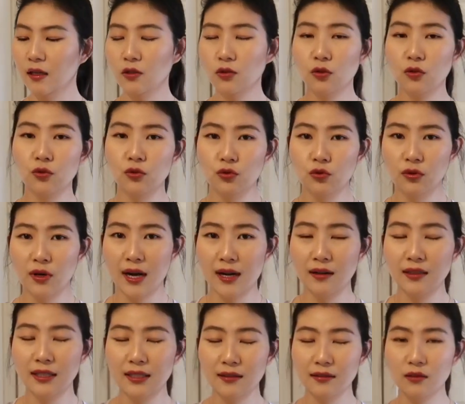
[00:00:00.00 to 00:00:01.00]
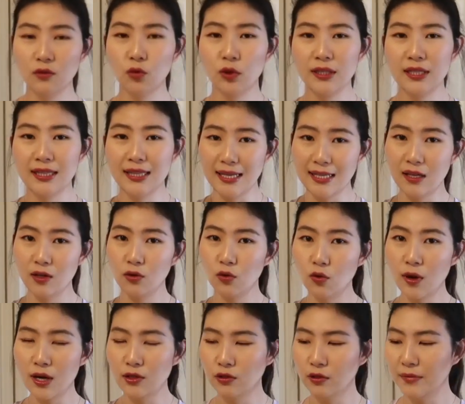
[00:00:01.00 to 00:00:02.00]
所以我就还是挺推荐大家用
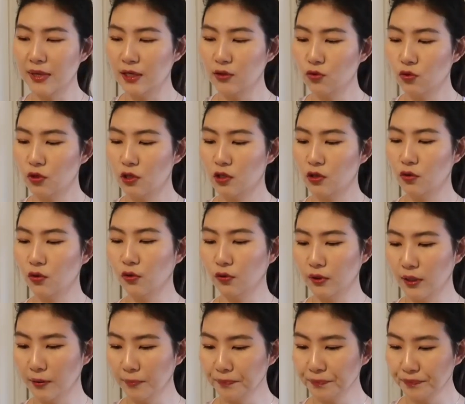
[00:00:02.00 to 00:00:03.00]
化妆棉去使用的。